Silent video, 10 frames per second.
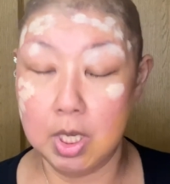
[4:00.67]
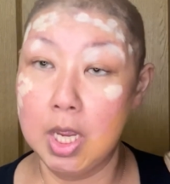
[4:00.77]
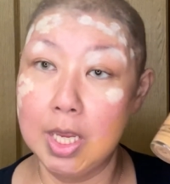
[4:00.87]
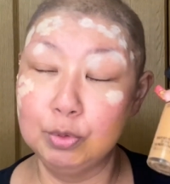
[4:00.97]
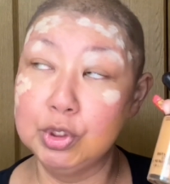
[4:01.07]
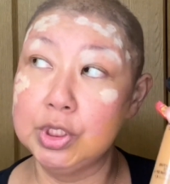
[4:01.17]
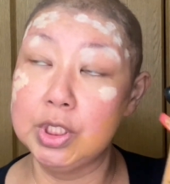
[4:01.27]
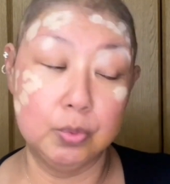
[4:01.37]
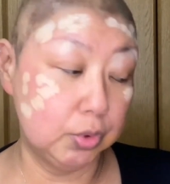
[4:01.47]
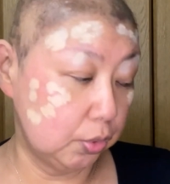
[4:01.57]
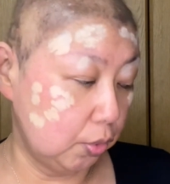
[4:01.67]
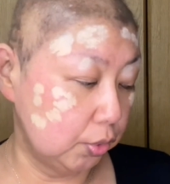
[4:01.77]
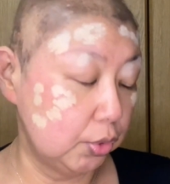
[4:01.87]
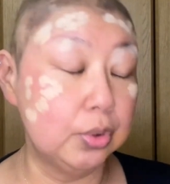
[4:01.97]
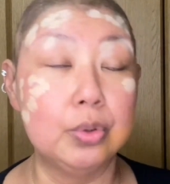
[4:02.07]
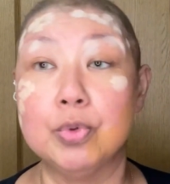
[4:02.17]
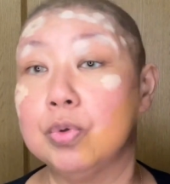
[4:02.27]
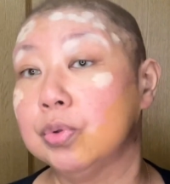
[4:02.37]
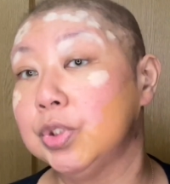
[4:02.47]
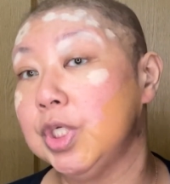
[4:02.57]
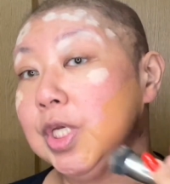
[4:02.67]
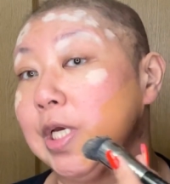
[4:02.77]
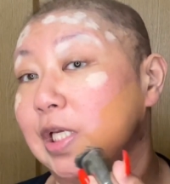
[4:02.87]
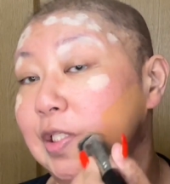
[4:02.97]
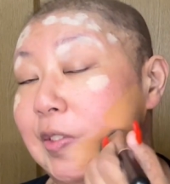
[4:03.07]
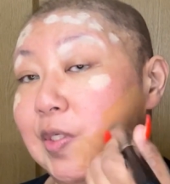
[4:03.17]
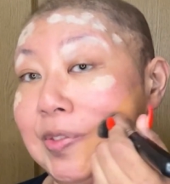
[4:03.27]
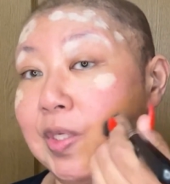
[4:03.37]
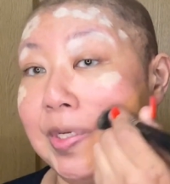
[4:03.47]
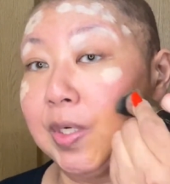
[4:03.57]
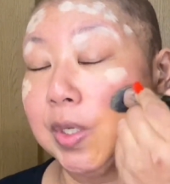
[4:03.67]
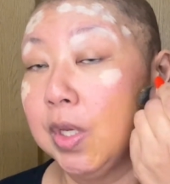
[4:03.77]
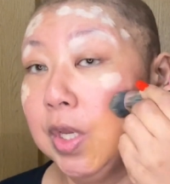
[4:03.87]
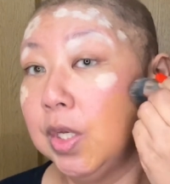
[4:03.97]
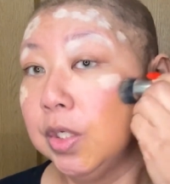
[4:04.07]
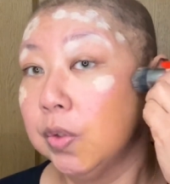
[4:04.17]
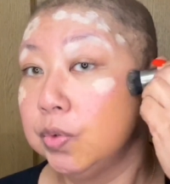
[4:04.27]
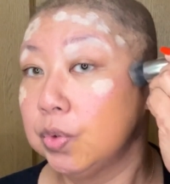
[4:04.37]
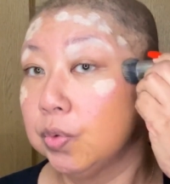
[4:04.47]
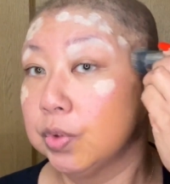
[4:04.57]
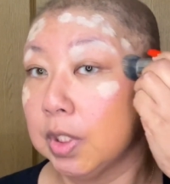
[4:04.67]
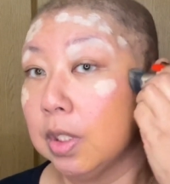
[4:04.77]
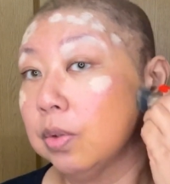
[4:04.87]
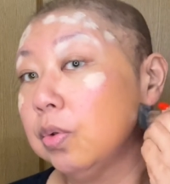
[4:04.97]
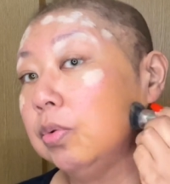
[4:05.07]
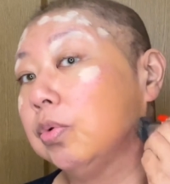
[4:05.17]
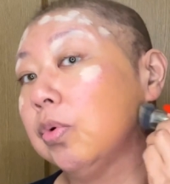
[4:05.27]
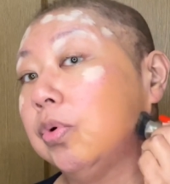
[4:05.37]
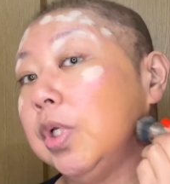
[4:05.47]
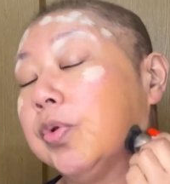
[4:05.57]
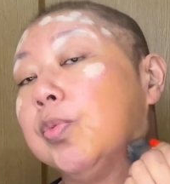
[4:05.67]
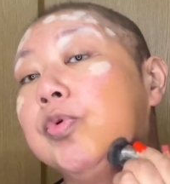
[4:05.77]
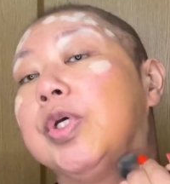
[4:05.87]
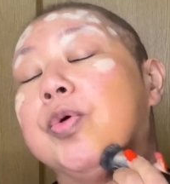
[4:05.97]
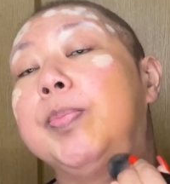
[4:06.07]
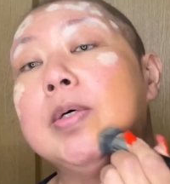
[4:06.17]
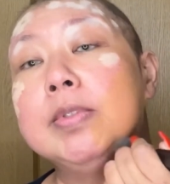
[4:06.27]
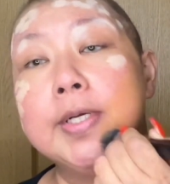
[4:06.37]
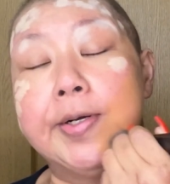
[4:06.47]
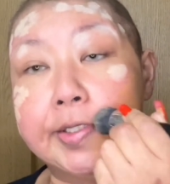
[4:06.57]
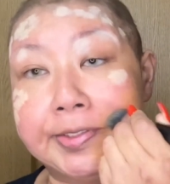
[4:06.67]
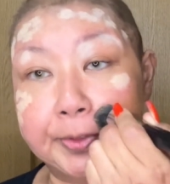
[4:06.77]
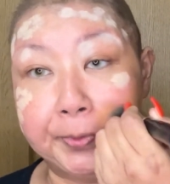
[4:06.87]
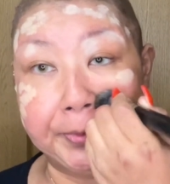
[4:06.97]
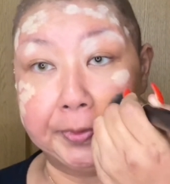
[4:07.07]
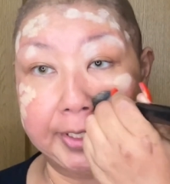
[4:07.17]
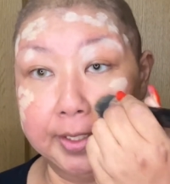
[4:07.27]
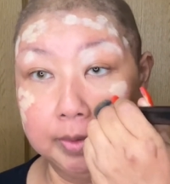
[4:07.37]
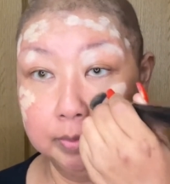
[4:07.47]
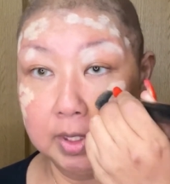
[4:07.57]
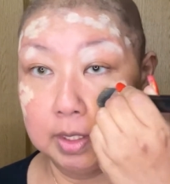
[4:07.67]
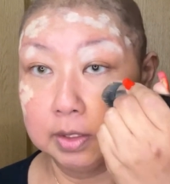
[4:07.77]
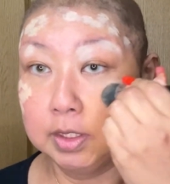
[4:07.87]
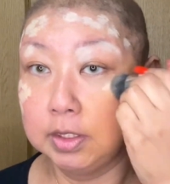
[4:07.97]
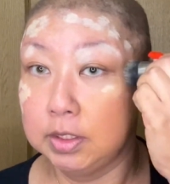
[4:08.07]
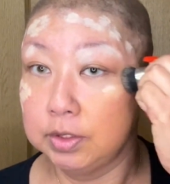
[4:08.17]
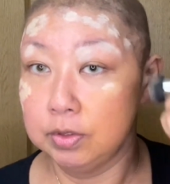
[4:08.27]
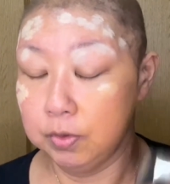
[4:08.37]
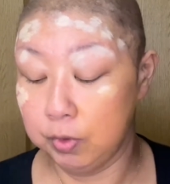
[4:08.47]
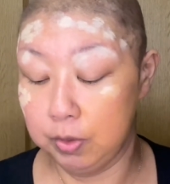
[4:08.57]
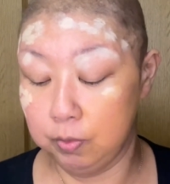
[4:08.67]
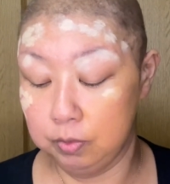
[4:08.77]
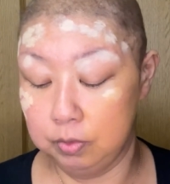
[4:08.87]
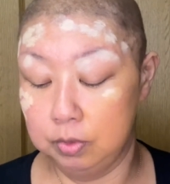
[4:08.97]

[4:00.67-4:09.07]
NC45 ちょっともう今年日焼け全然しないから45じゃ濃いと思うけどパウダーが白いのでまあ気にせずにこれを